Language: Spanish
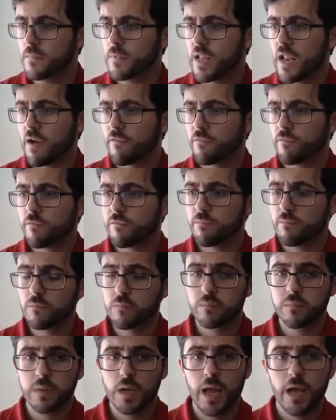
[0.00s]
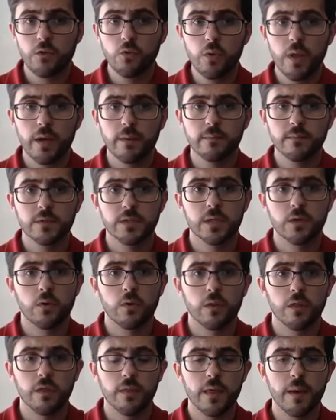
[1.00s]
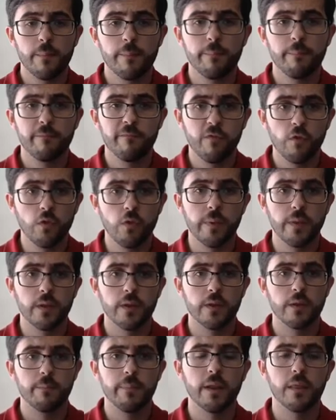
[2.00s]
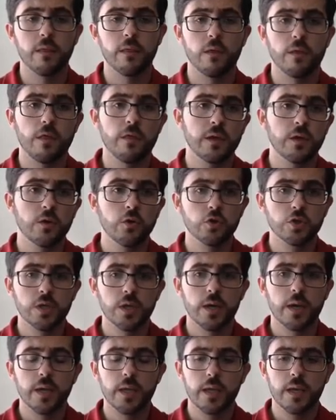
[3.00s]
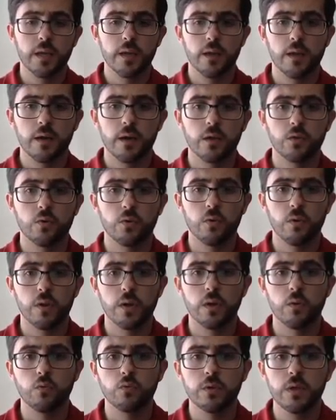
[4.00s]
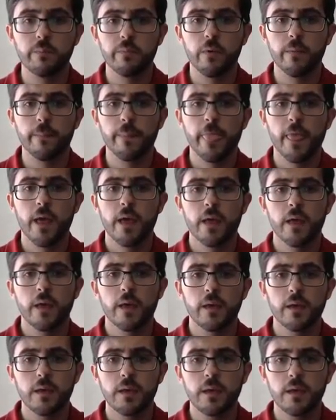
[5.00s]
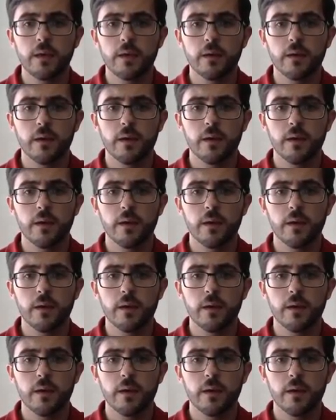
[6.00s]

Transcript: La, la, ayuda se concede a fondo perdido, es decir, no se requiere retorno de ningún tipo y